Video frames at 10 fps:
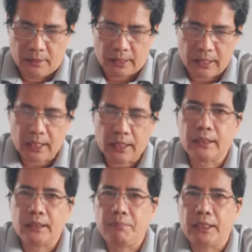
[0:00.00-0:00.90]
kailangan
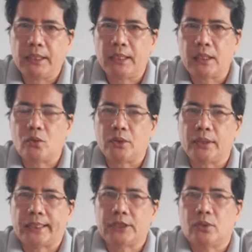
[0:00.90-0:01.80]
natin bigyan ng
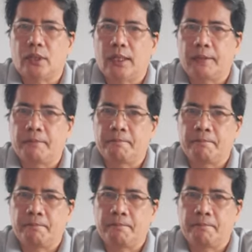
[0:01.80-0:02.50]
konteksto ang